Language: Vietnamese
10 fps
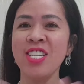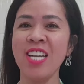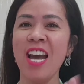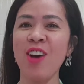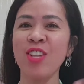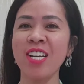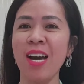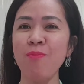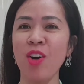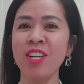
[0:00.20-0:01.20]
Xin chào tất
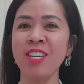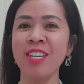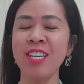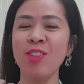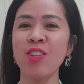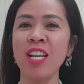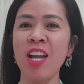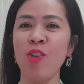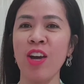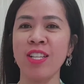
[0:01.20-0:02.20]
cả mọi người, tôi tên
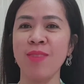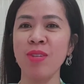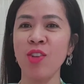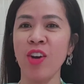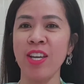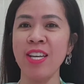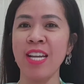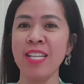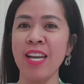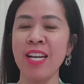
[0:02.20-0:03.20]
là Hoàng Thị Bích Thủy,
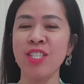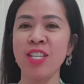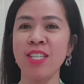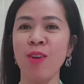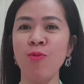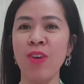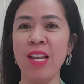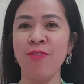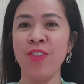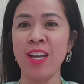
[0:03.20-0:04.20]
hiện tại đang sinh sống và
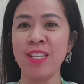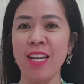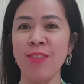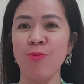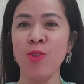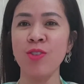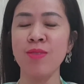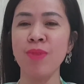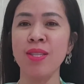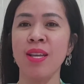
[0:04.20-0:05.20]
làm việc tại thành phố Hồ
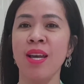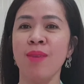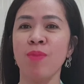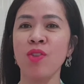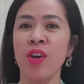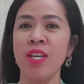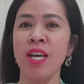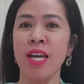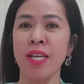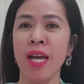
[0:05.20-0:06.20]
Chí Minh. Bích Thủy
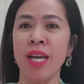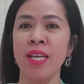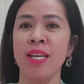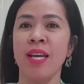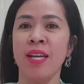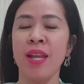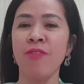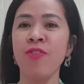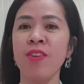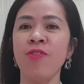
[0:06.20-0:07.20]
hiện nay
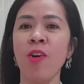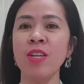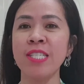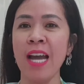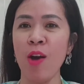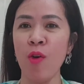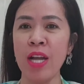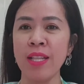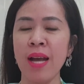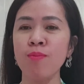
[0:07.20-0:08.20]
đang phân phối trà
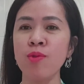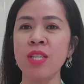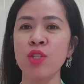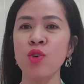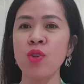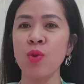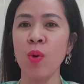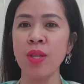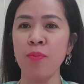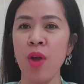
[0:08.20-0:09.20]
hòa tan Multi Group
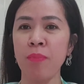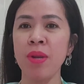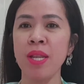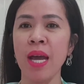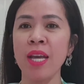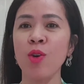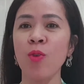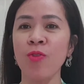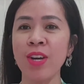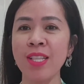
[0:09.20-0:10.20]
của tập đoàn bích Bignay
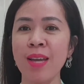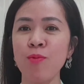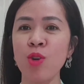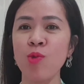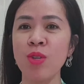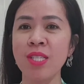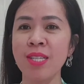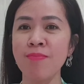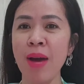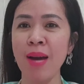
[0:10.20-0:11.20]
cùng với team Win Win
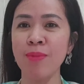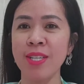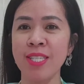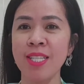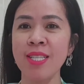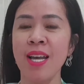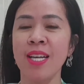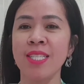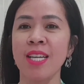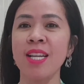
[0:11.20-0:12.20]
9319.
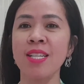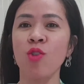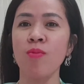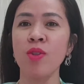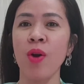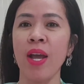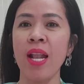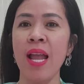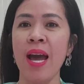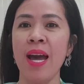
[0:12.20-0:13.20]
Sở thích của Bích Thủy
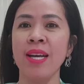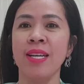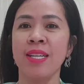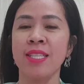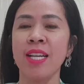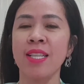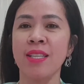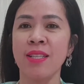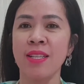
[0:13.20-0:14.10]
là thích